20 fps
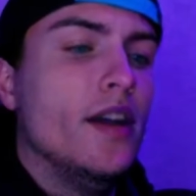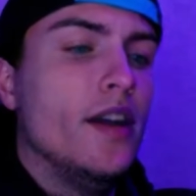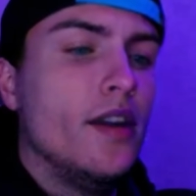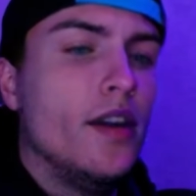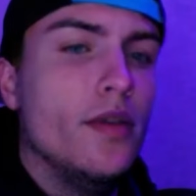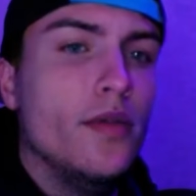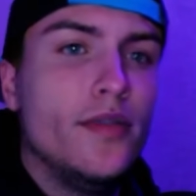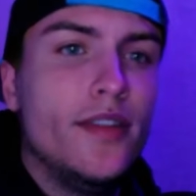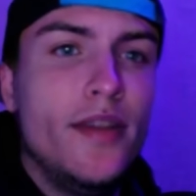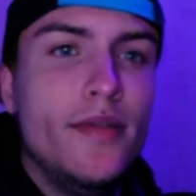
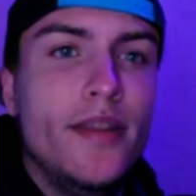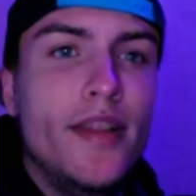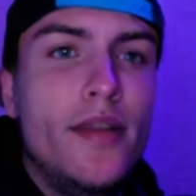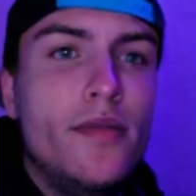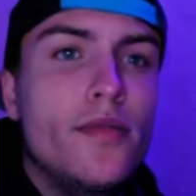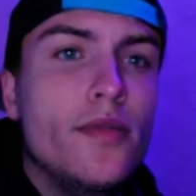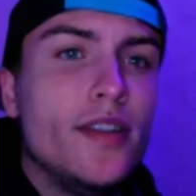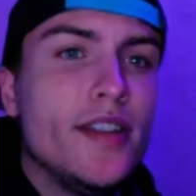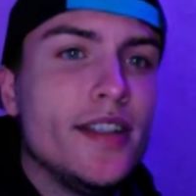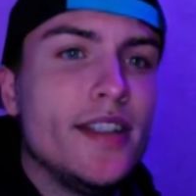Como saben hay
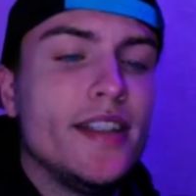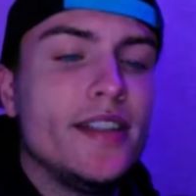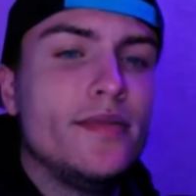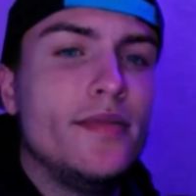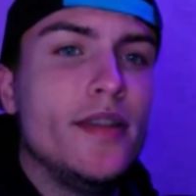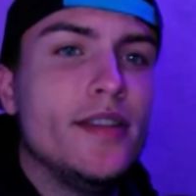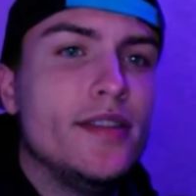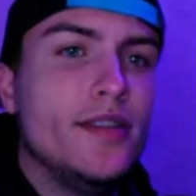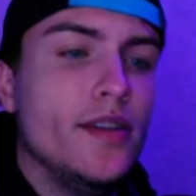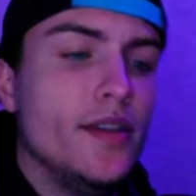muchas
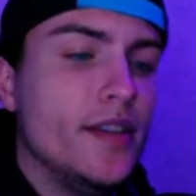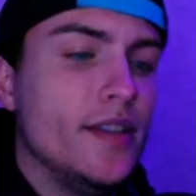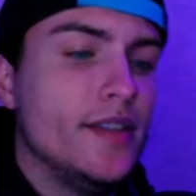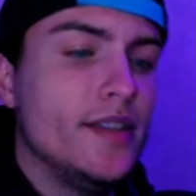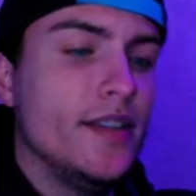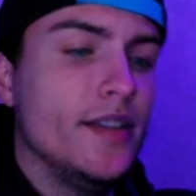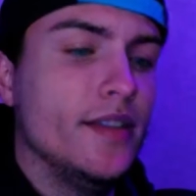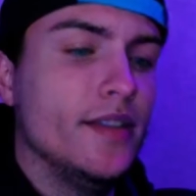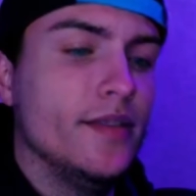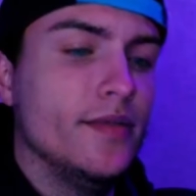expansiones
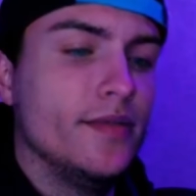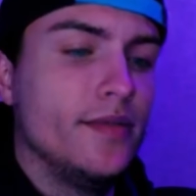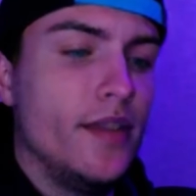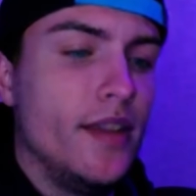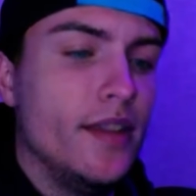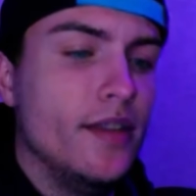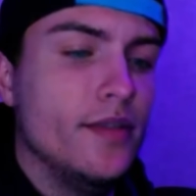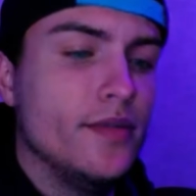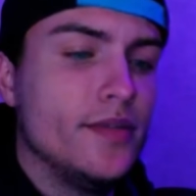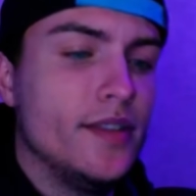en,
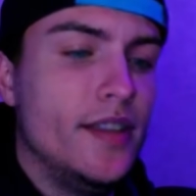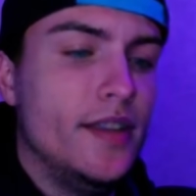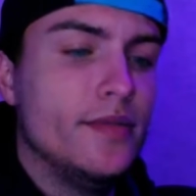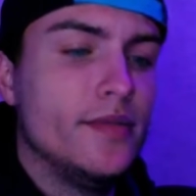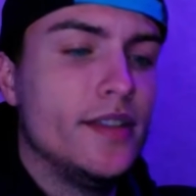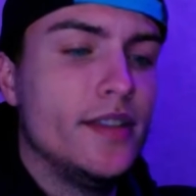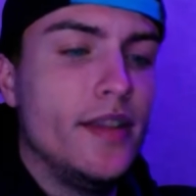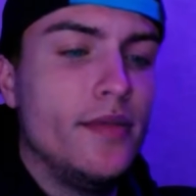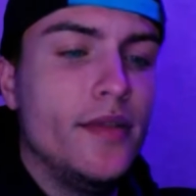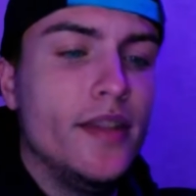los
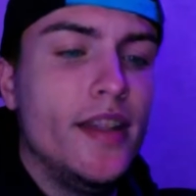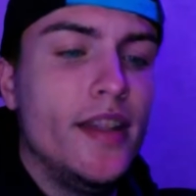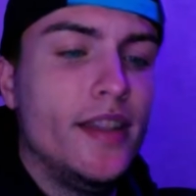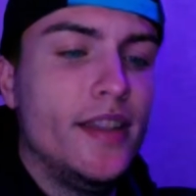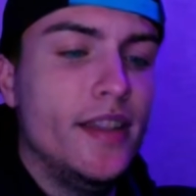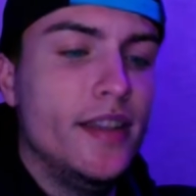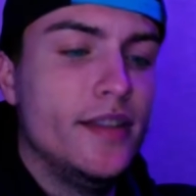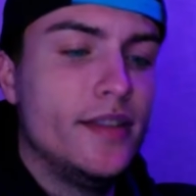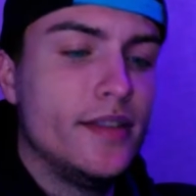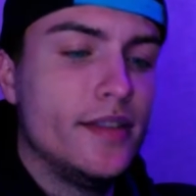Sims, también hay
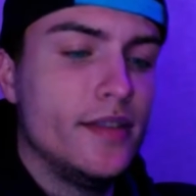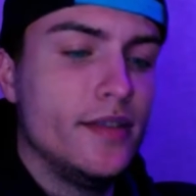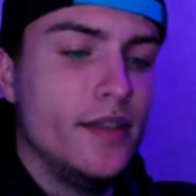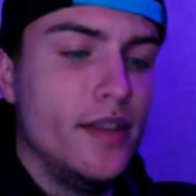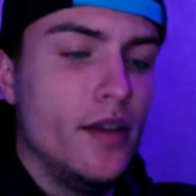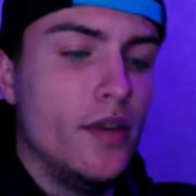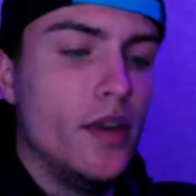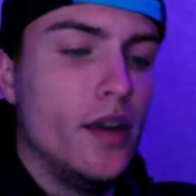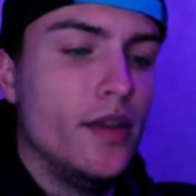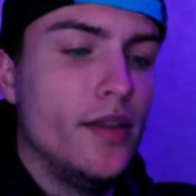kits de
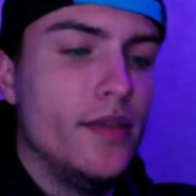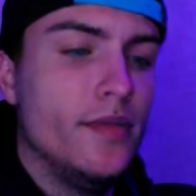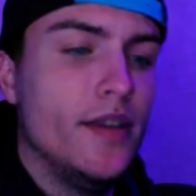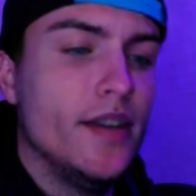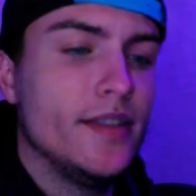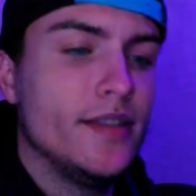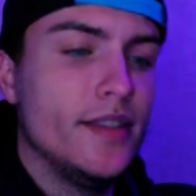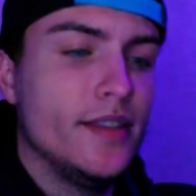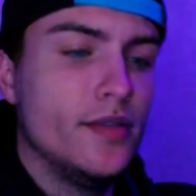juego y demás.